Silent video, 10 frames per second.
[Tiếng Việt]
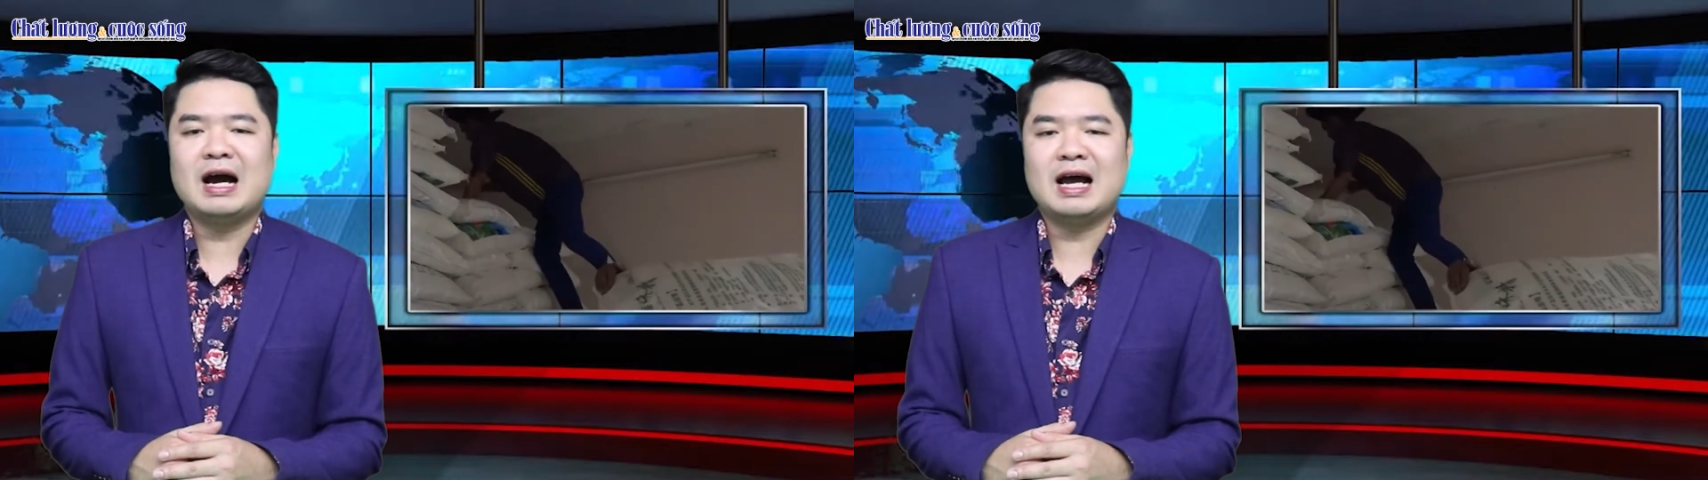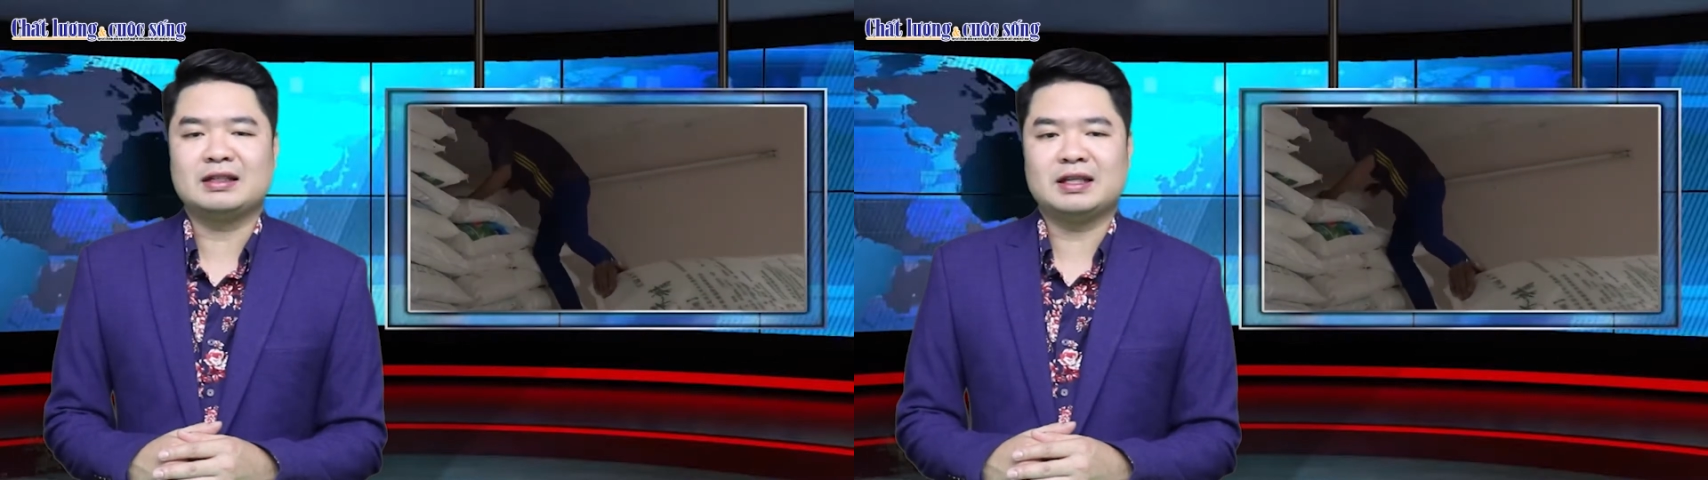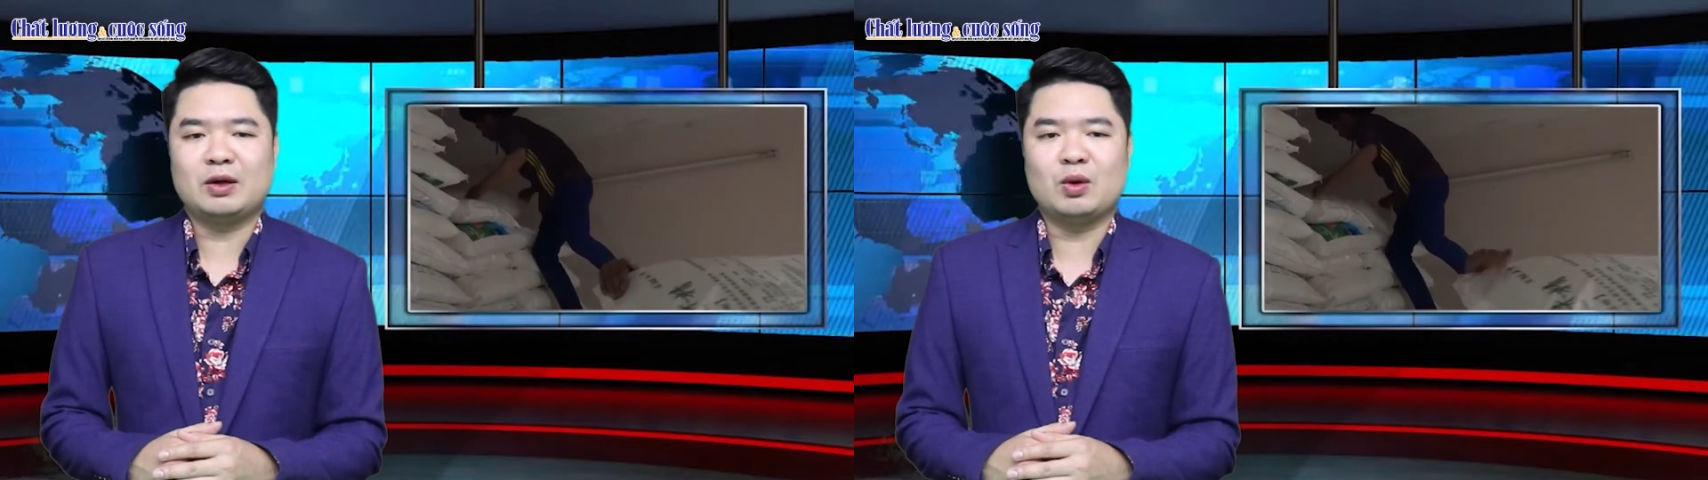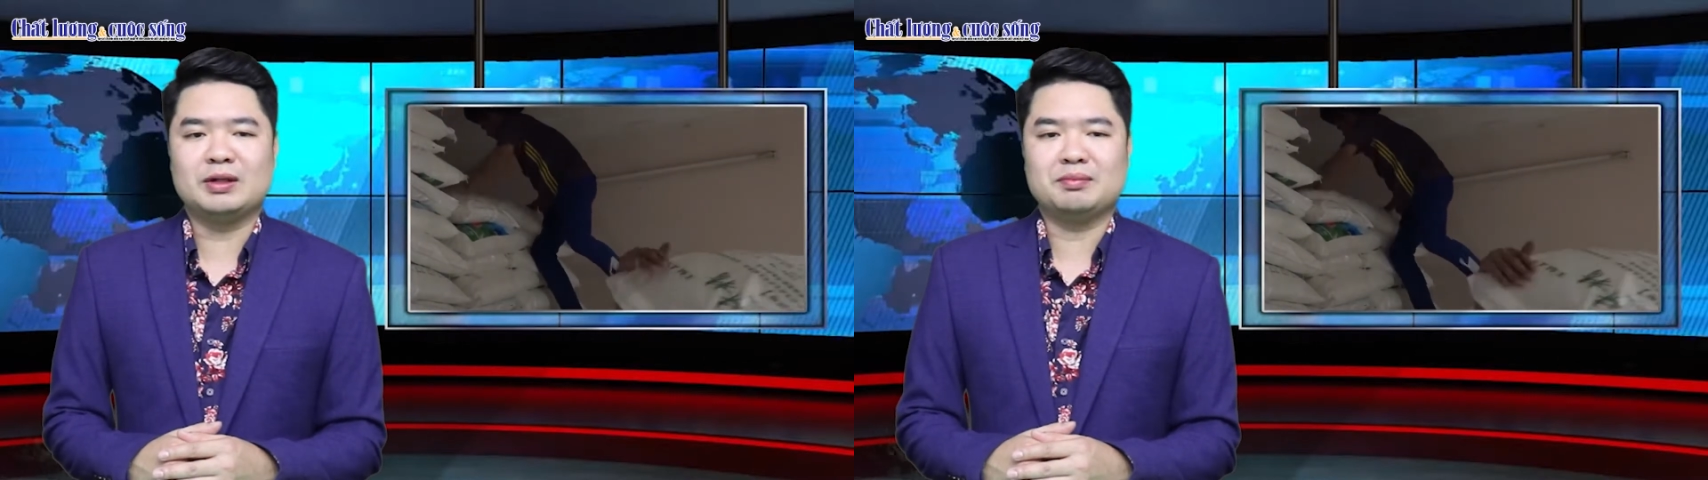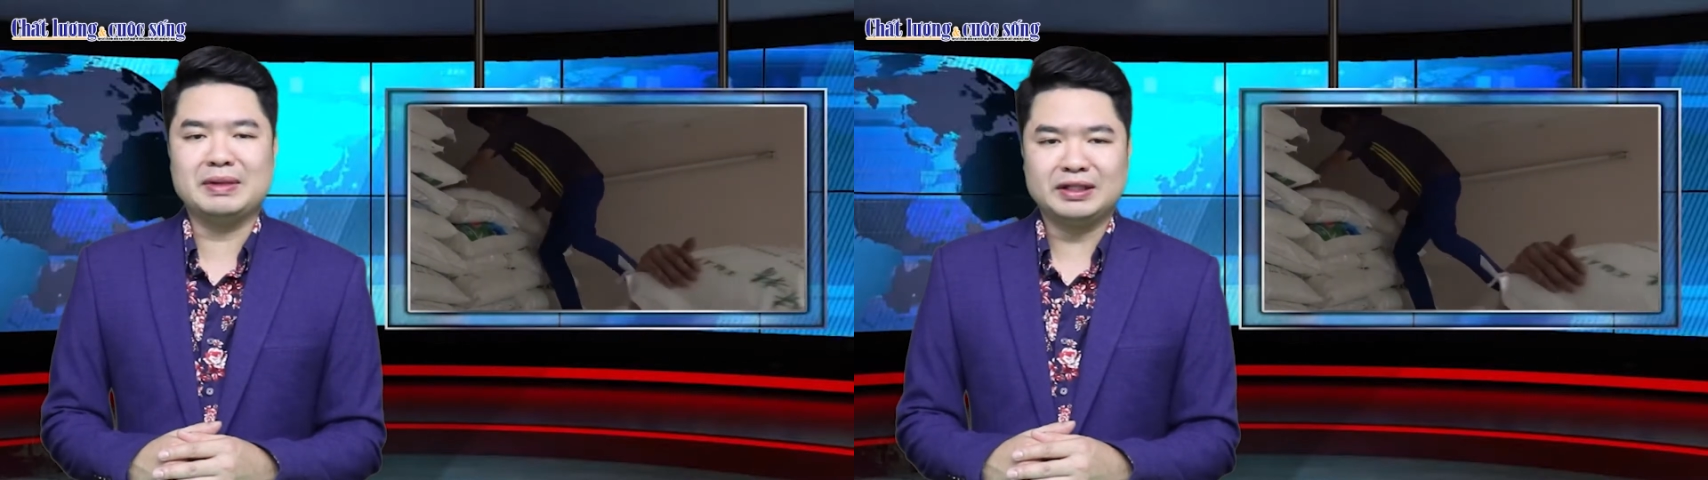hàng tại
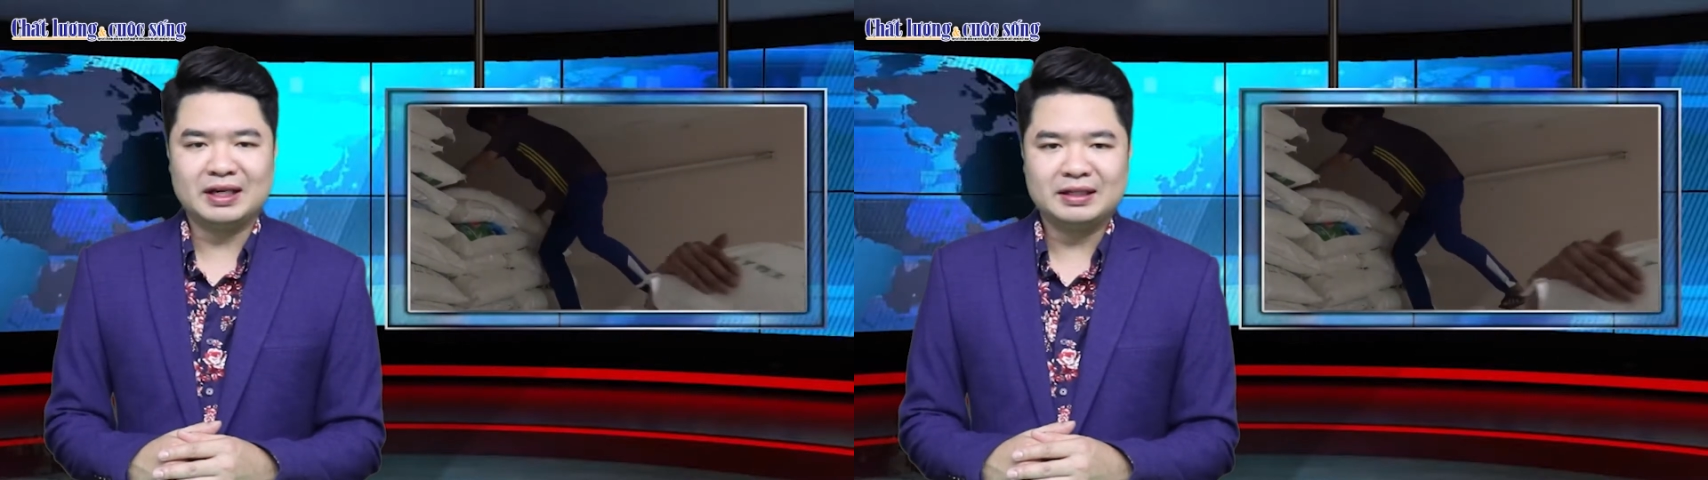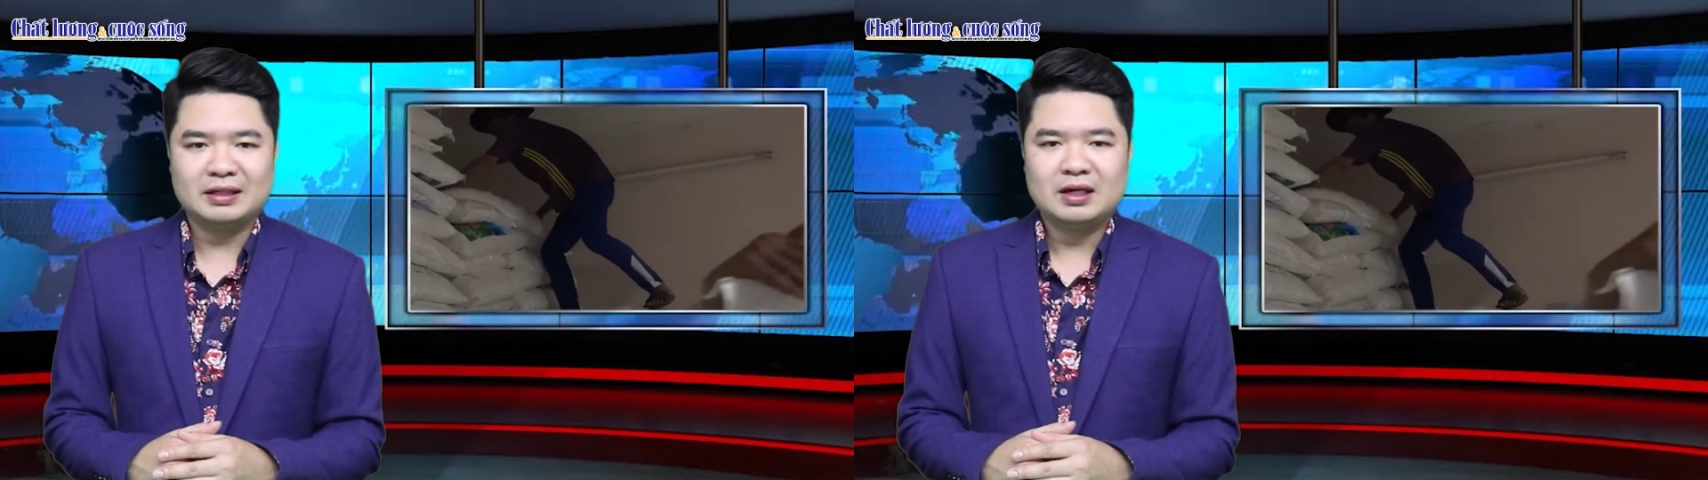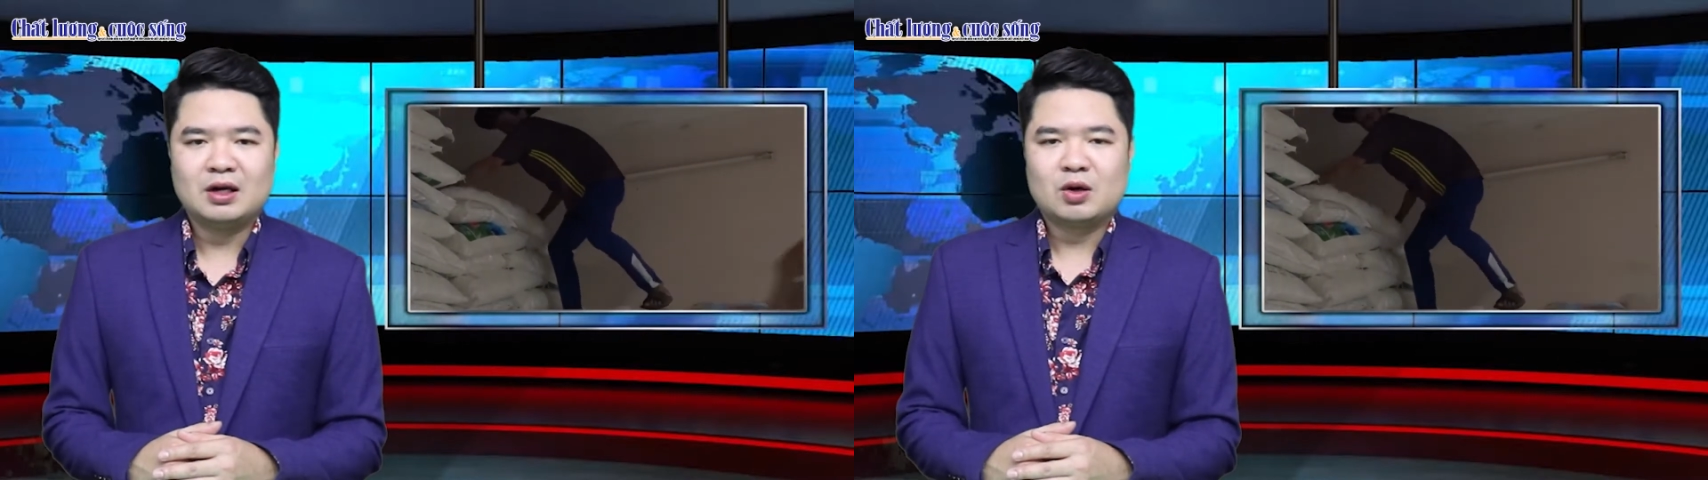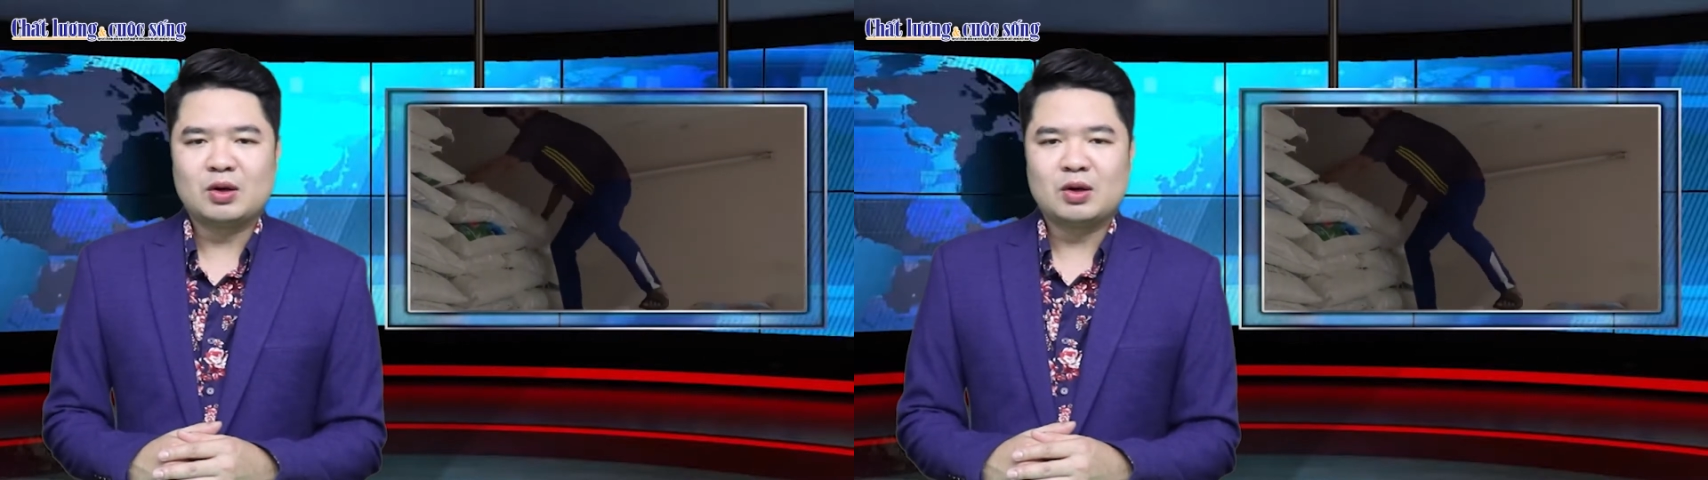quận Bình Tân,